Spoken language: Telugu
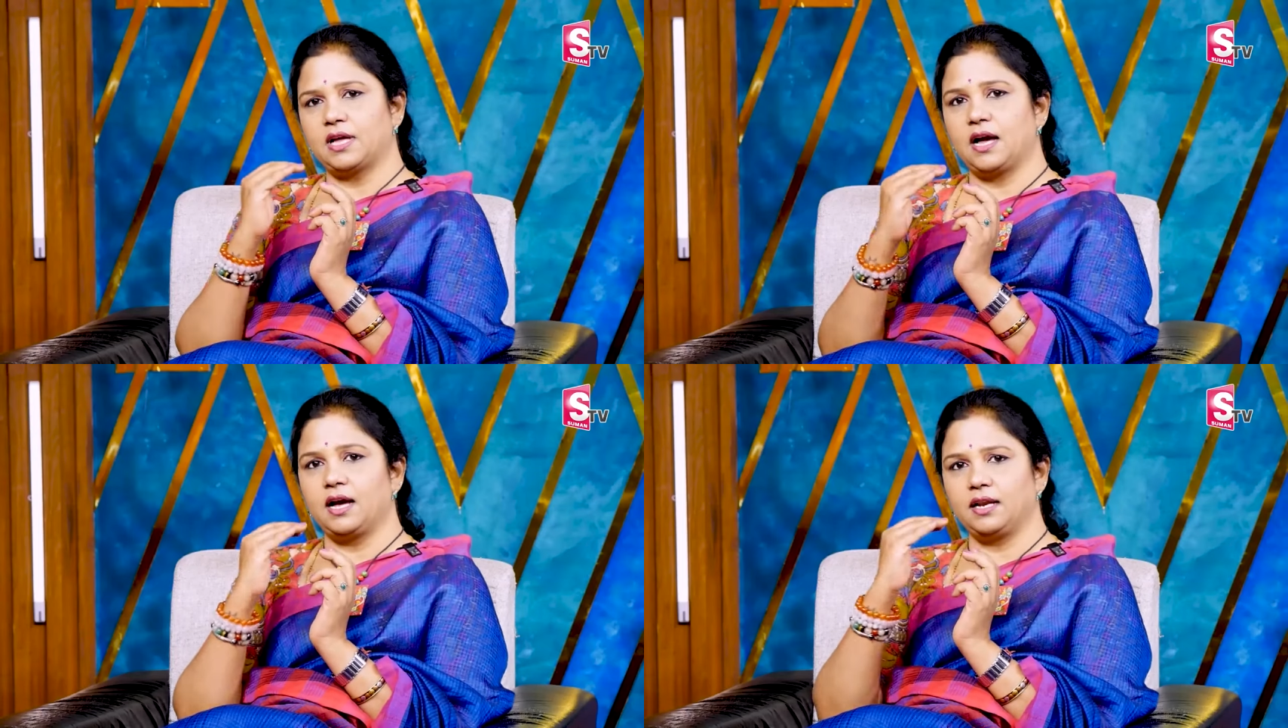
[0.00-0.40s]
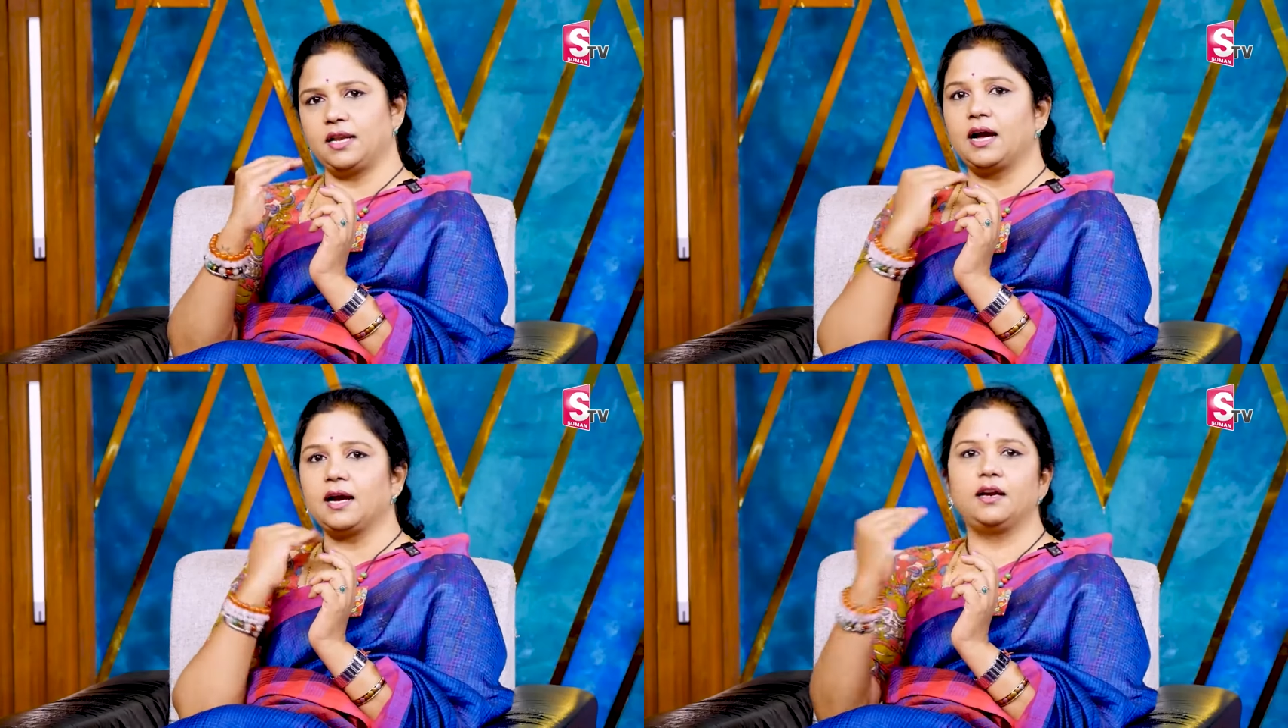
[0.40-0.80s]

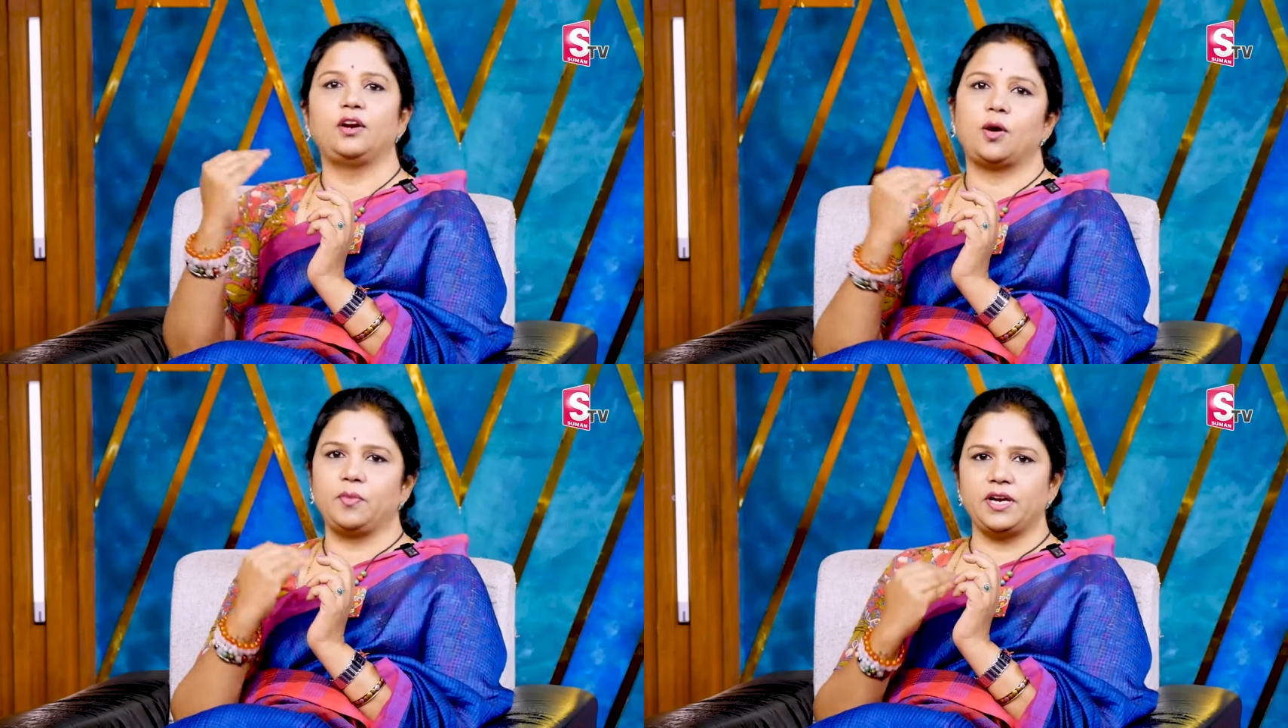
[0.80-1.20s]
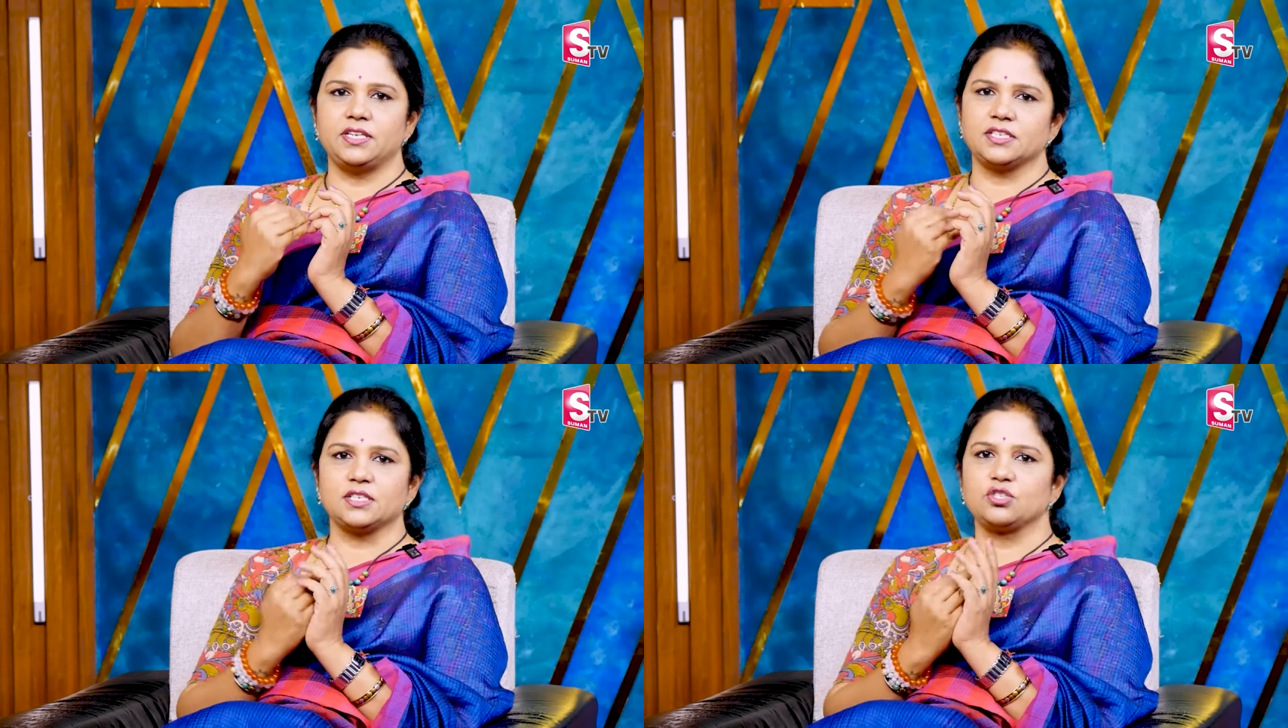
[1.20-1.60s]
దాహాన్ని ఆకలి
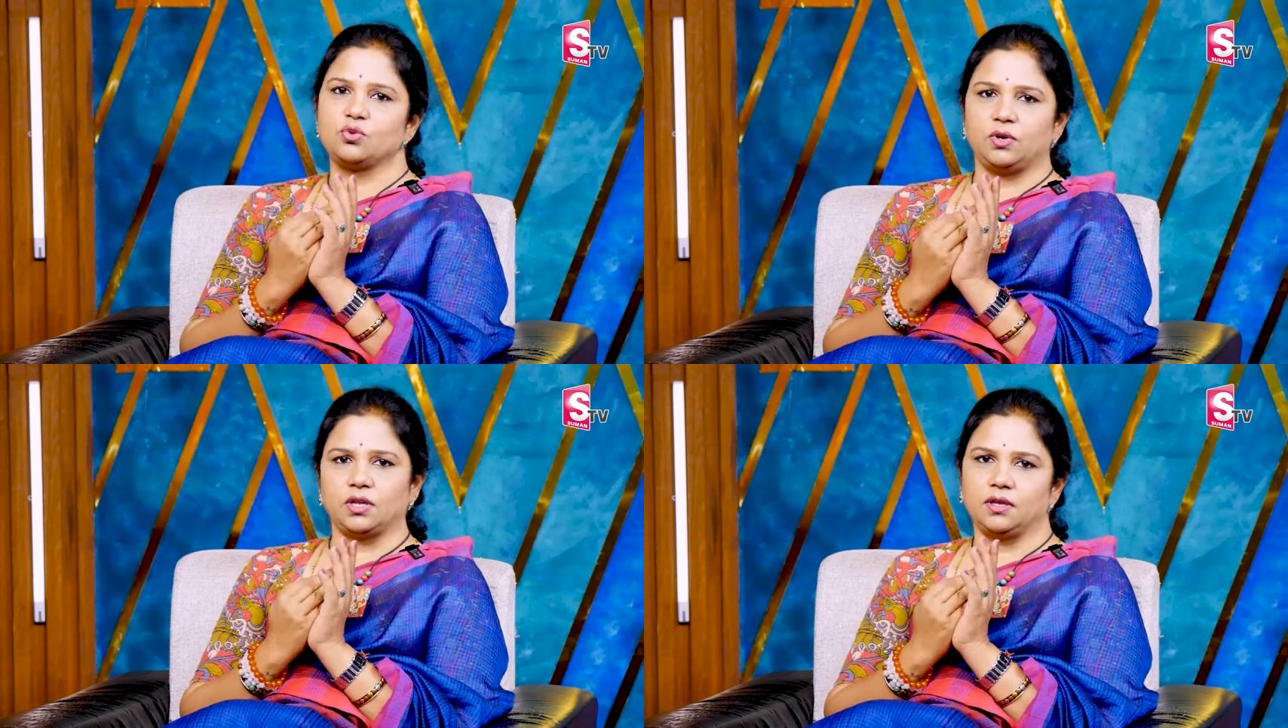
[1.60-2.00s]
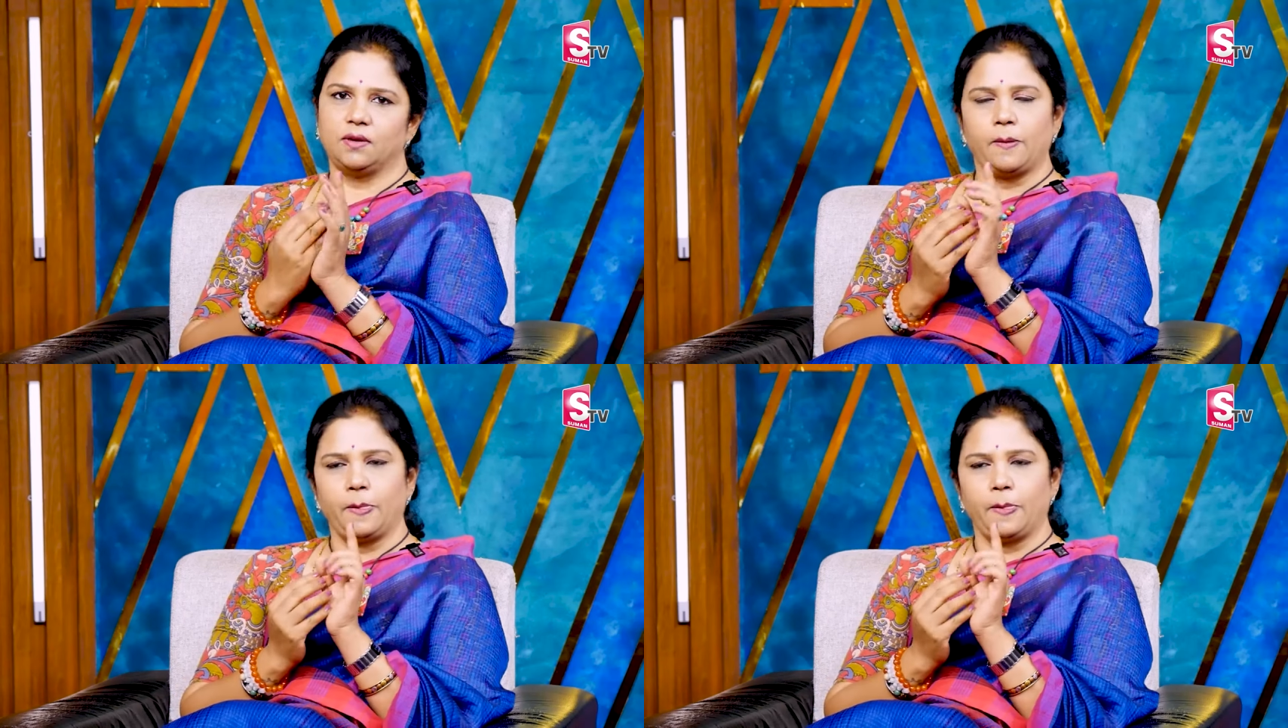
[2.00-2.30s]
డామినేట్ చేసేస్తూ ఉంటుంది